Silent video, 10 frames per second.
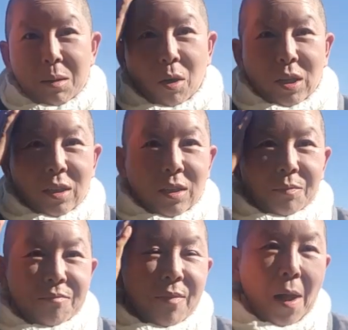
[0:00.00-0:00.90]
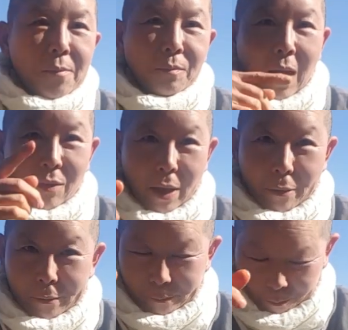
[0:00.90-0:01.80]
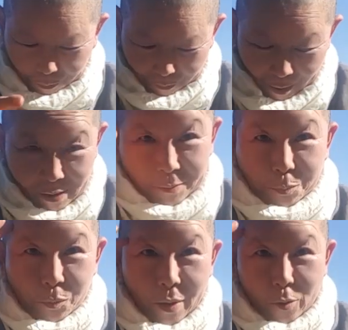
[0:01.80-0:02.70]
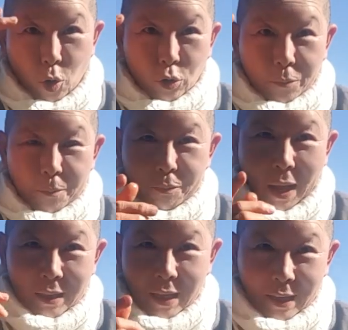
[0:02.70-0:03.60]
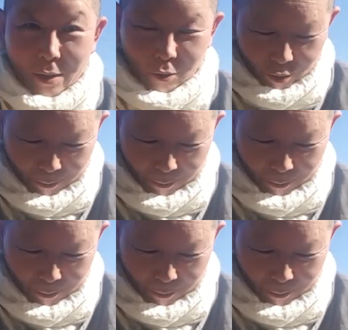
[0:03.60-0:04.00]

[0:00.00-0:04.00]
이 머리는 안 돼요. 곧 안 된다는